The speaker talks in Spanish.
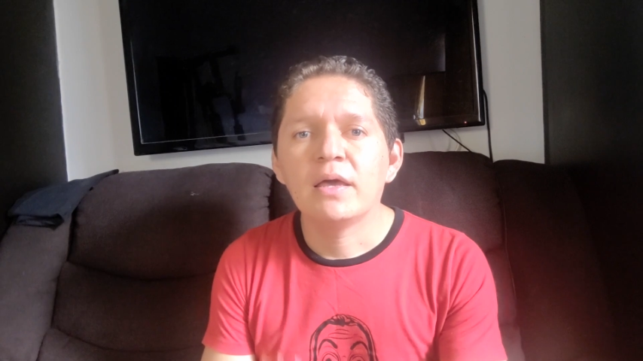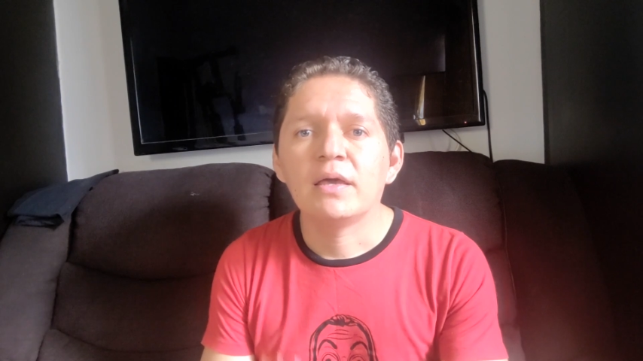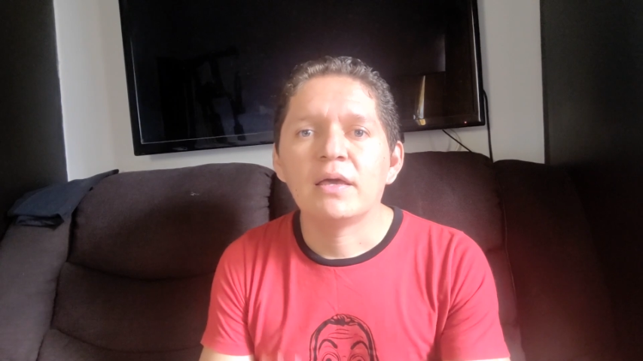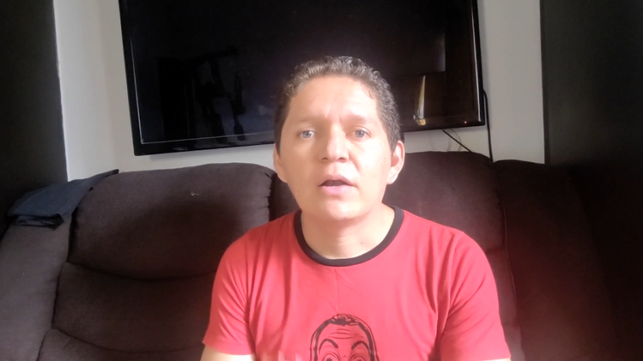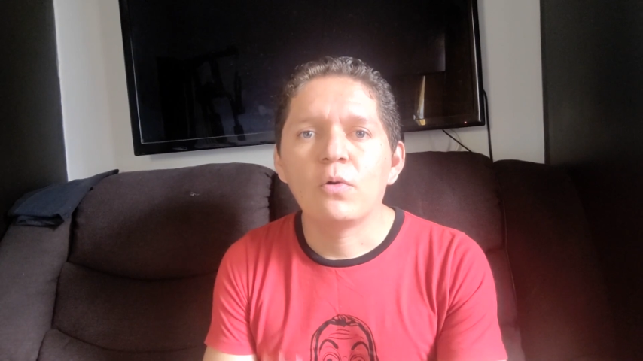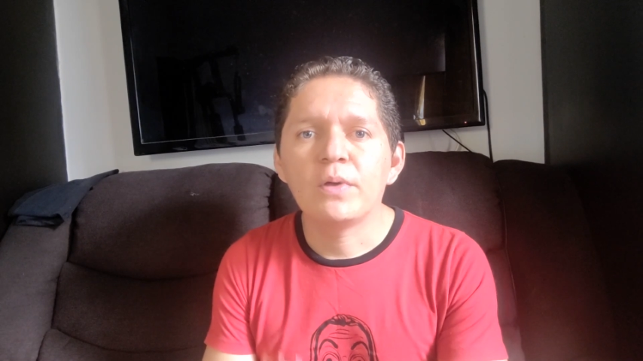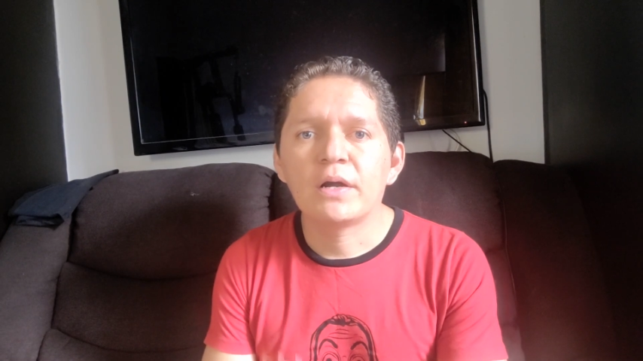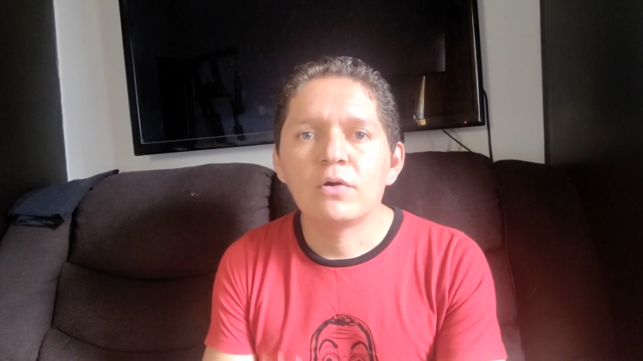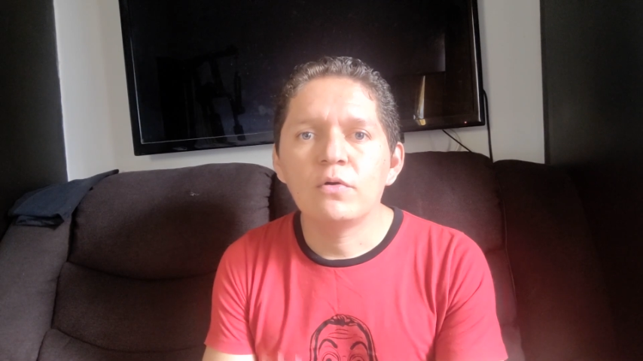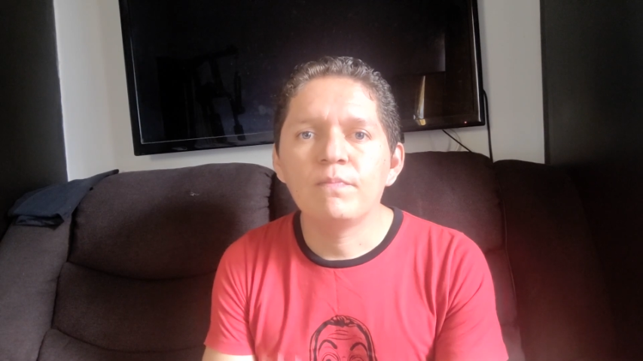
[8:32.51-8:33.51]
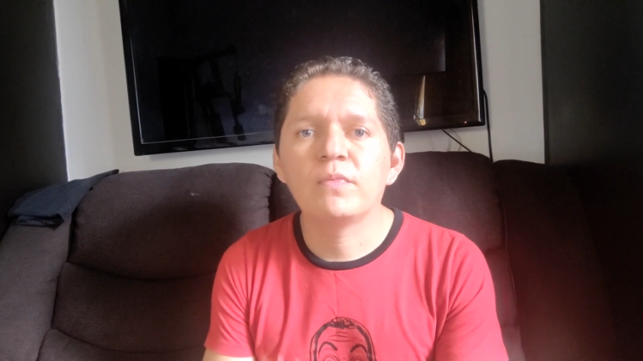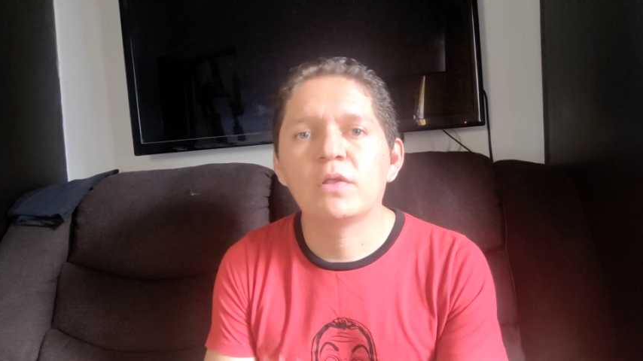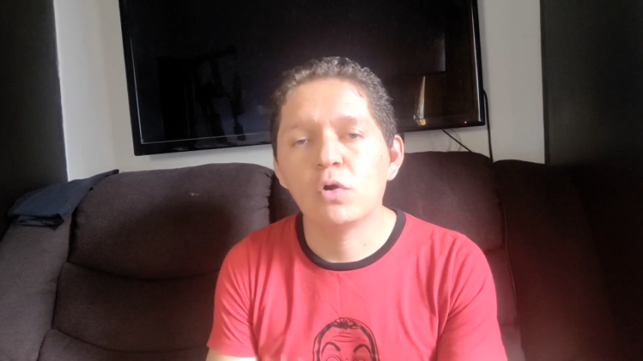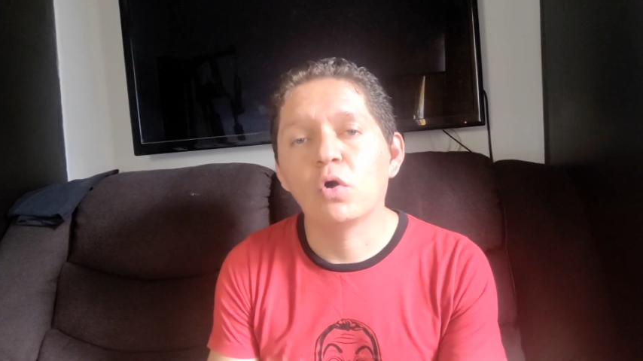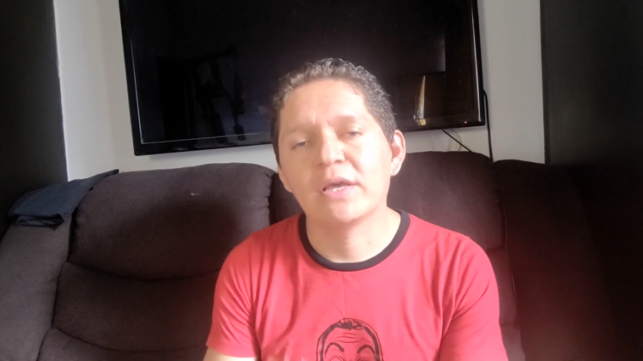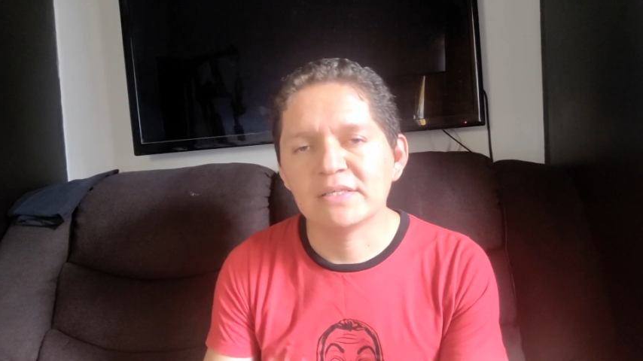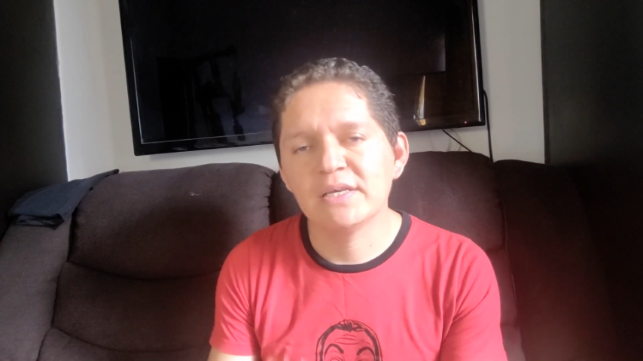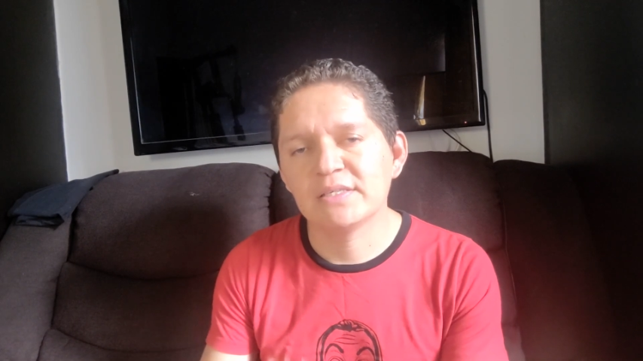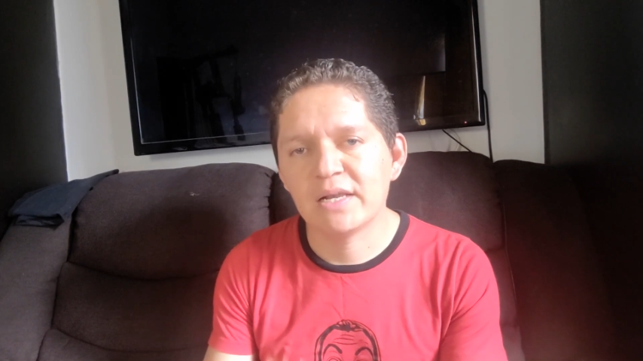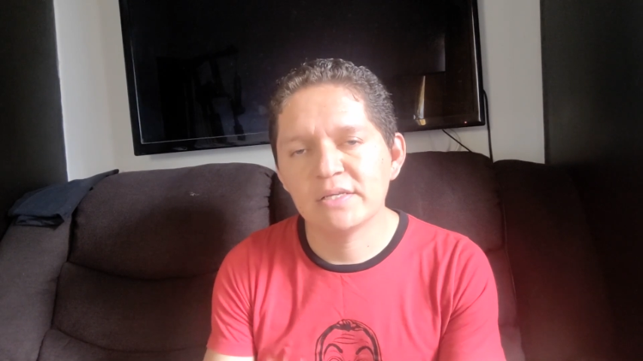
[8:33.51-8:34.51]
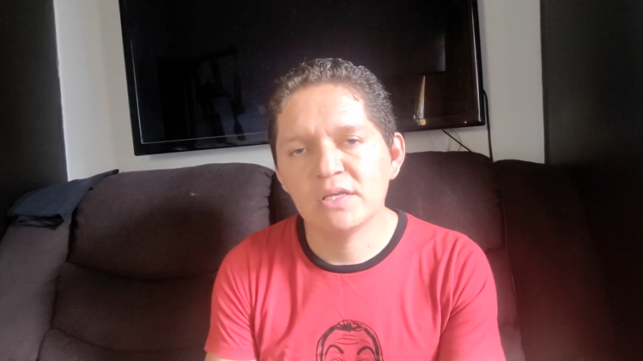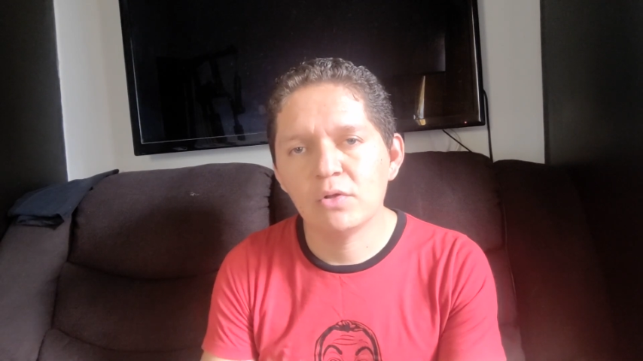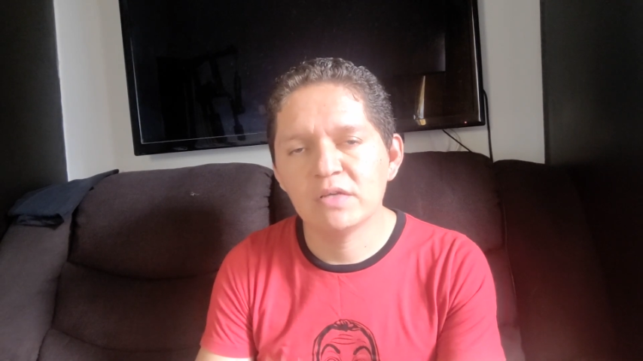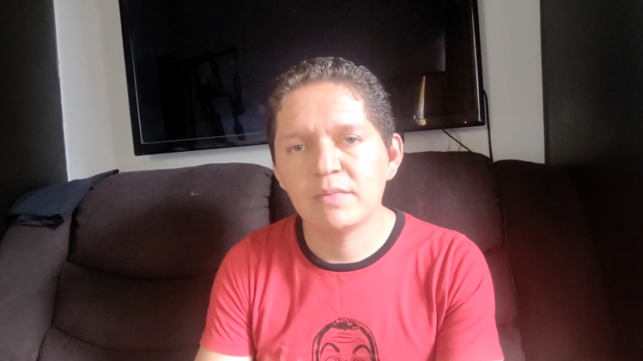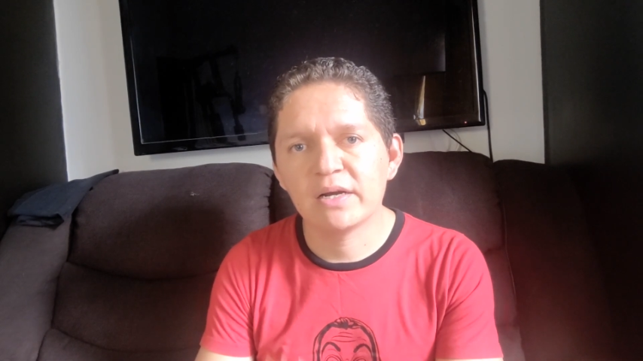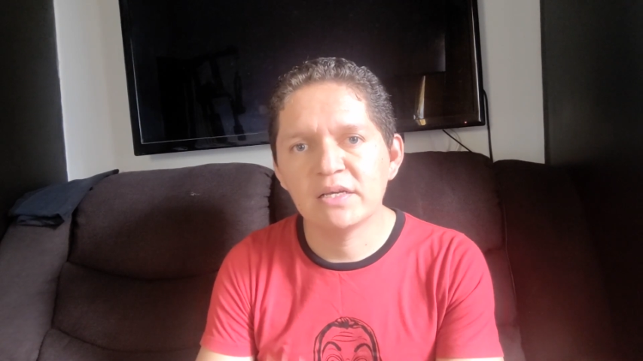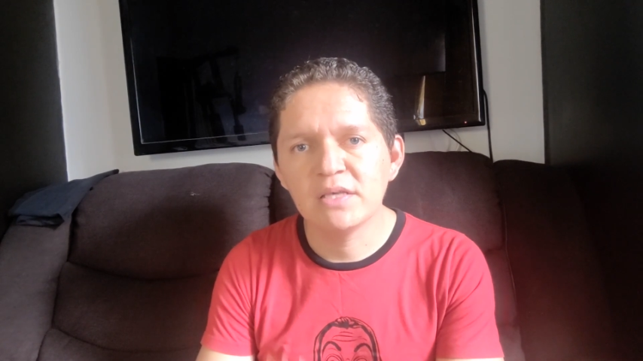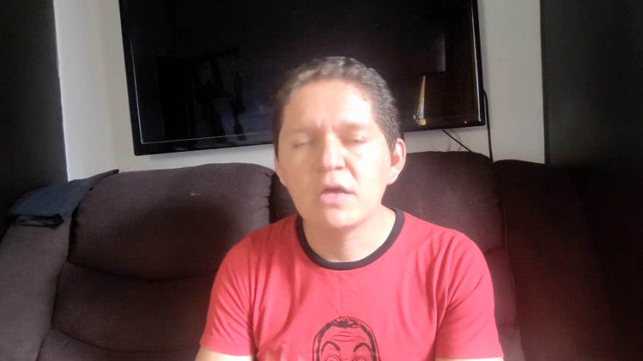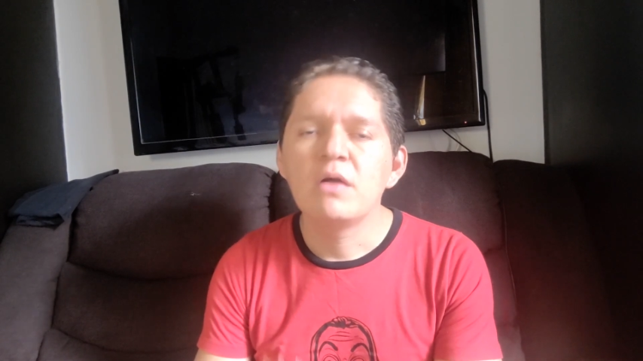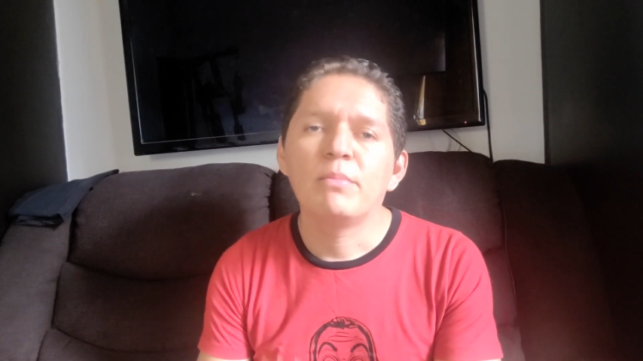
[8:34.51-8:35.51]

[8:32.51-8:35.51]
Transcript: al gobierno lo que sí están haciendo las marcas,